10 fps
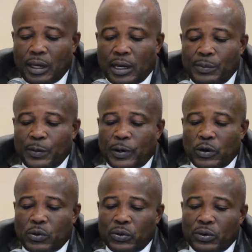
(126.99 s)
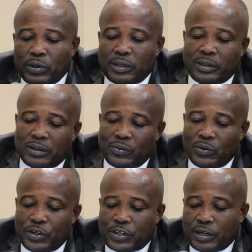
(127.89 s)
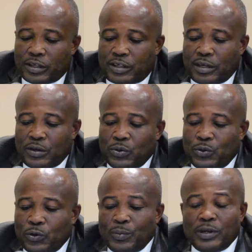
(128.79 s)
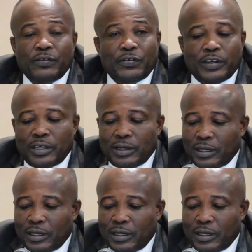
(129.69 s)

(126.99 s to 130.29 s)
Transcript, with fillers: À mi-parcours de l'échéancier de 2020,